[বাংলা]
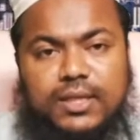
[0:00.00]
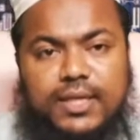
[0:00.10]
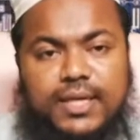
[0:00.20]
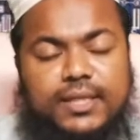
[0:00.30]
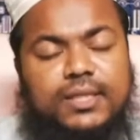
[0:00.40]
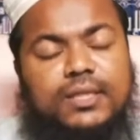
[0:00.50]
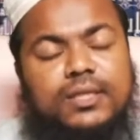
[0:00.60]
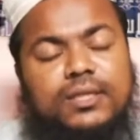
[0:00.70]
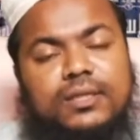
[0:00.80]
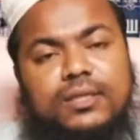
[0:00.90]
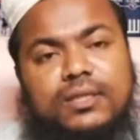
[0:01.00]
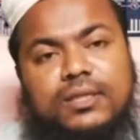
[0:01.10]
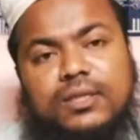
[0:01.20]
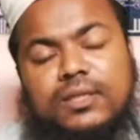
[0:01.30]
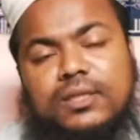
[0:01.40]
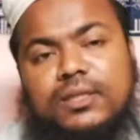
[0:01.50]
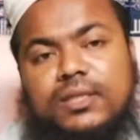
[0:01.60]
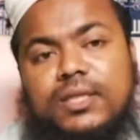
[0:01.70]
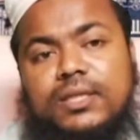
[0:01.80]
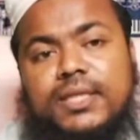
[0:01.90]
এখানে
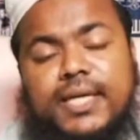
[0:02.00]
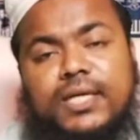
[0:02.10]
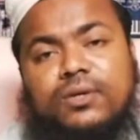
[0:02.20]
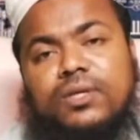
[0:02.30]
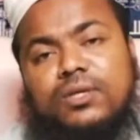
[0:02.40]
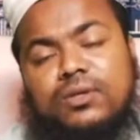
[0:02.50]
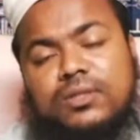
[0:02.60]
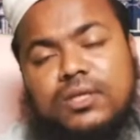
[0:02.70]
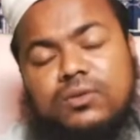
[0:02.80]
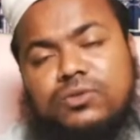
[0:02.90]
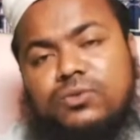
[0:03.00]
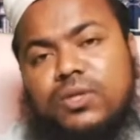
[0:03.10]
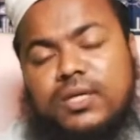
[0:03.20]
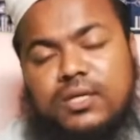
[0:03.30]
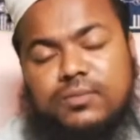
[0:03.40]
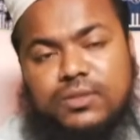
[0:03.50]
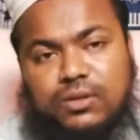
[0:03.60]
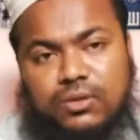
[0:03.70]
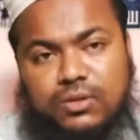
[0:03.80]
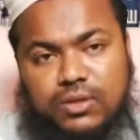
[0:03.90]
তিনটা ক্যাটাগরির কথা রসুল আকরাম
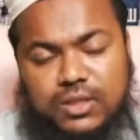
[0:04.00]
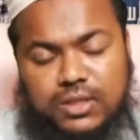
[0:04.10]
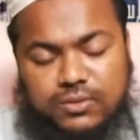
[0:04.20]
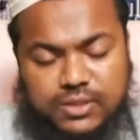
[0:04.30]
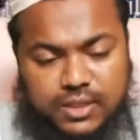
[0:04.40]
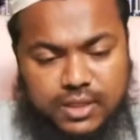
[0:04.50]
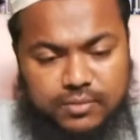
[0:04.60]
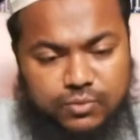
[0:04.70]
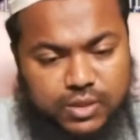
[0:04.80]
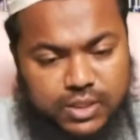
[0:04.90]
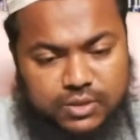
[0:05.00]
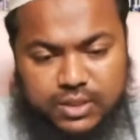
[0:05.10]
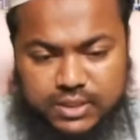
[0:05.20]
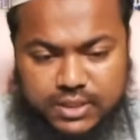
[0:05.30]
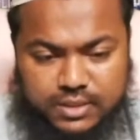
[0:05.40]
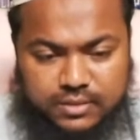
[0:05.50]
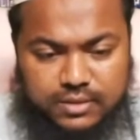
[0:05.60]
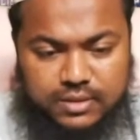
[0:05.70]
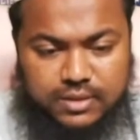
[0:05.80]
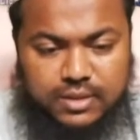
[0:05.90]
আলহি আসাল্লাম উল্লেখ করেছেন
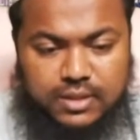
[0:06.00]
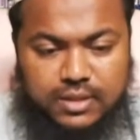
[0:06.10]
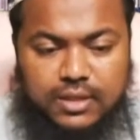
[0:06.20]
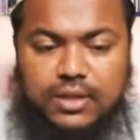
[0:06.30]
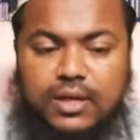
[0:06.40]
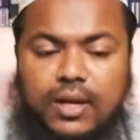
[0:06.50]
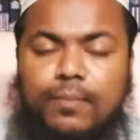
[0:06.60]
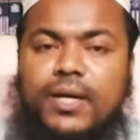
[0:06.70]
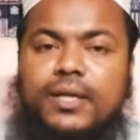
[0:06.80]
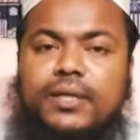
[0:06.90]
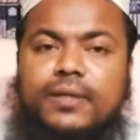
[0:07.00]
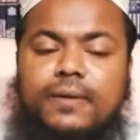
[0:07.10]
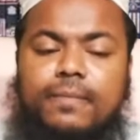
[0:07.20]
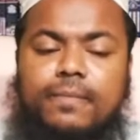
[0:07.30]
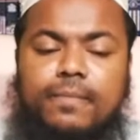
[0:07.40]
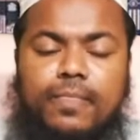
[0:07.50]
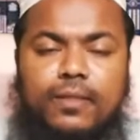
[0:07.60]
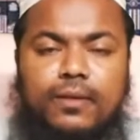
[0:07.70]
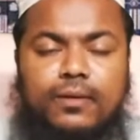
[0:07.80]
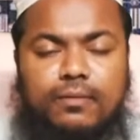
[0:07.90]
নাম্বার এক
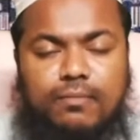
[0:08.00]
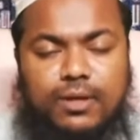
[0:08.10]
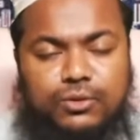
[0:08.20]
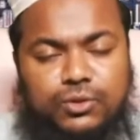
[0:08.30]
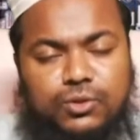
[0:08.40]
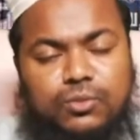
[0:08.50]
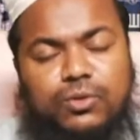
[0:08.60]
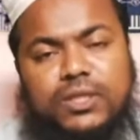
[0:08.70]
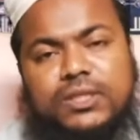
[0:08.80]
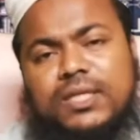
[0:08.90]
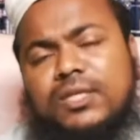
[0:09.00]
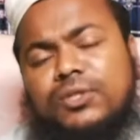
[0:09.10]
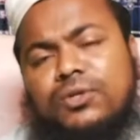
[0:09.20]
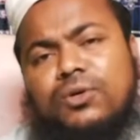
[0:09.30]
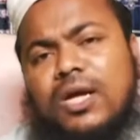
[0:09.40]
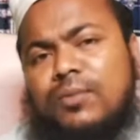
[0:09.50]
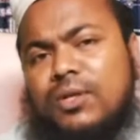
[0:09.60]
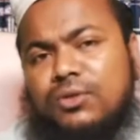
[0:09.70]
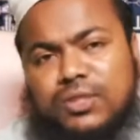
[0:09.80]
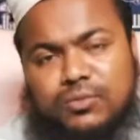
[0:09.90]
মানুষ যখন মরে যায় তার সকল
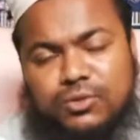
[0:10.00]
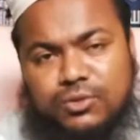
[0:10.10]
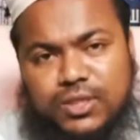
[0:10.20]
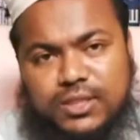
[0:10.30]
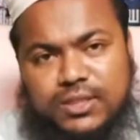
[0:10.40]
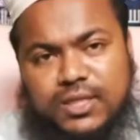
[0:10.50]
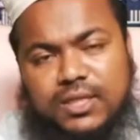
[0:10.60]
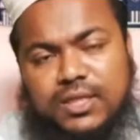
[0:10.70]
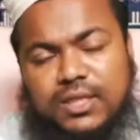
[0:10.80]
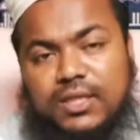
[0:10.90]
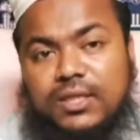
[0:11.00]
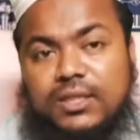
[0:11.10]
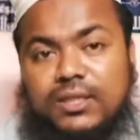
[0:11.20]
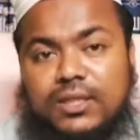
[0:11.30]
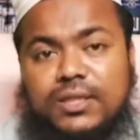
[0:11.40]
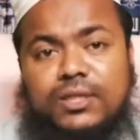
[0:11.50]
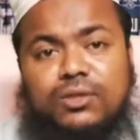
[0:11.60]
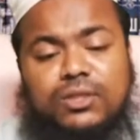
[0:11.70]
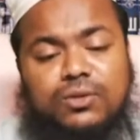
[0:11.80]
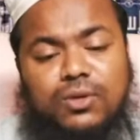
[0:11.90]
আমলের দরজা বন্ধ হয়ে যায় তিনটা
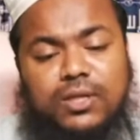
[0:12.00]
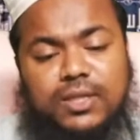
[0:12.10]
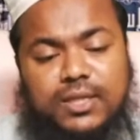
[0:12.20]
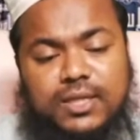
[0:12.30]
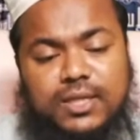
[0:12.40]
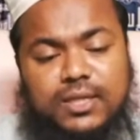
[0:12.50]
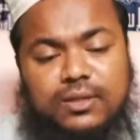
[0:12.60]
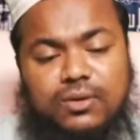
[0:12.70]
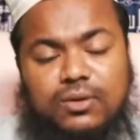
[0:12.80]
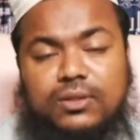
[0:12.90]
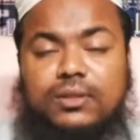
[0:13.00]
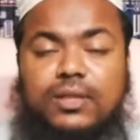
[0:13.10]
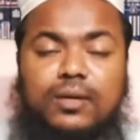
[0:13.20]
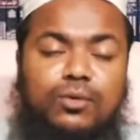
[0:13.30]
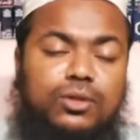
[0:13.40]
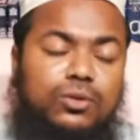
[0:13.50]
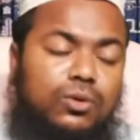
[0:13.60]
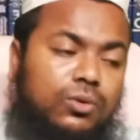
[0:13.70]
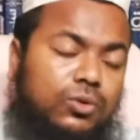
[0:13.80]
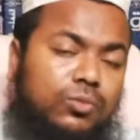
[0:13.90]
দরজা খোলা থাকে তার মধ্যে
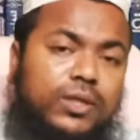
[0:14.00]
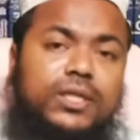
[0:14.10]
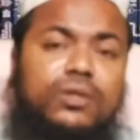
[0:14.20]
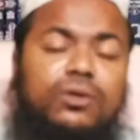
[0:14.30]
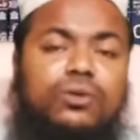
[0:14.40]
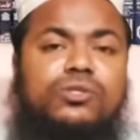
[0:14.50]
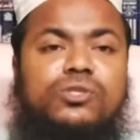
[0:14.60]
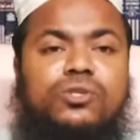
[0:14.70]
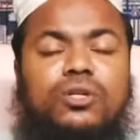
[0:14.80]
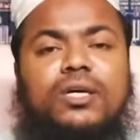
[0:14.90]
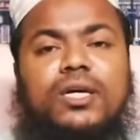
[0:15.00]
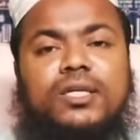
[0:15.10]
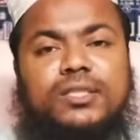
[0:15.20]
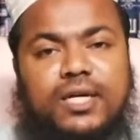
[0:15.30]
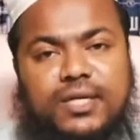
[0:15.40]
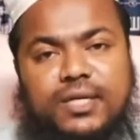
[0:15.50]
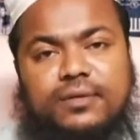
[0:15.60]
অন্যতম একটি হলো সদকায় জারিয়া